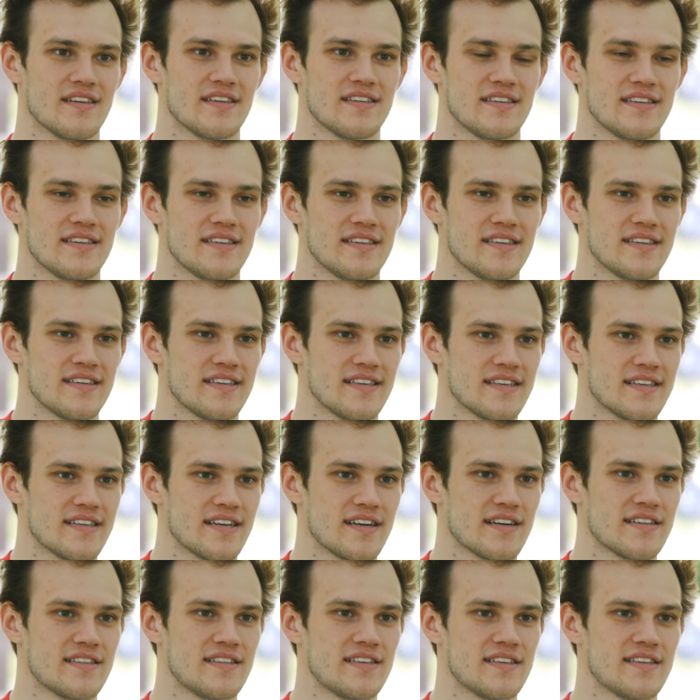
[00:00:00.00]
И
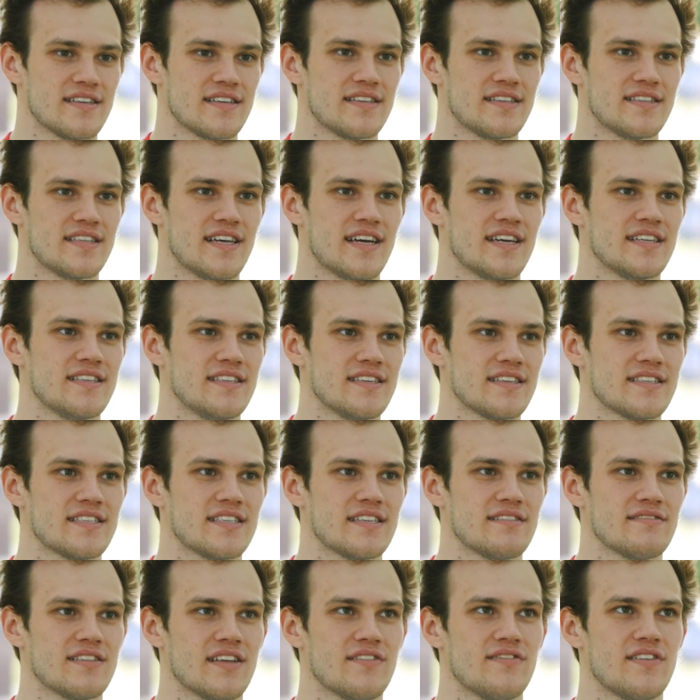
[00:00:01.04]
как-то на одних
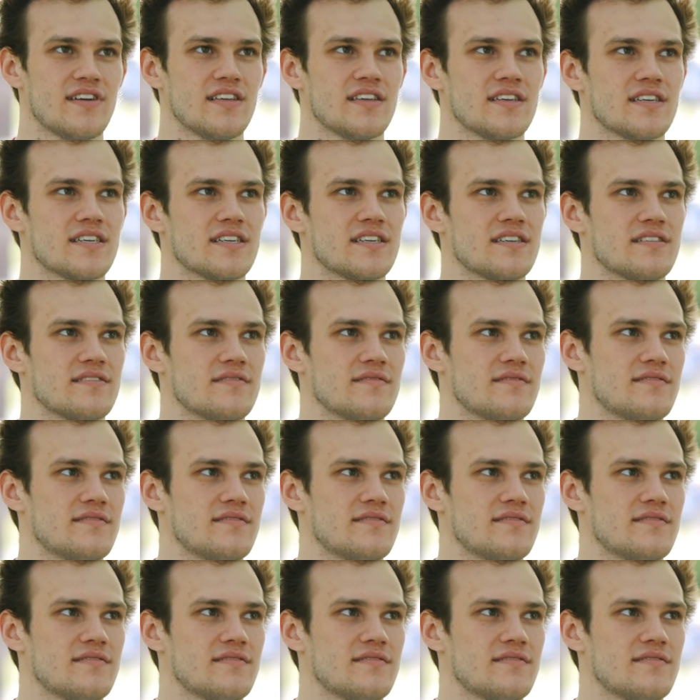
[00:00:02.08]
соревнованиях,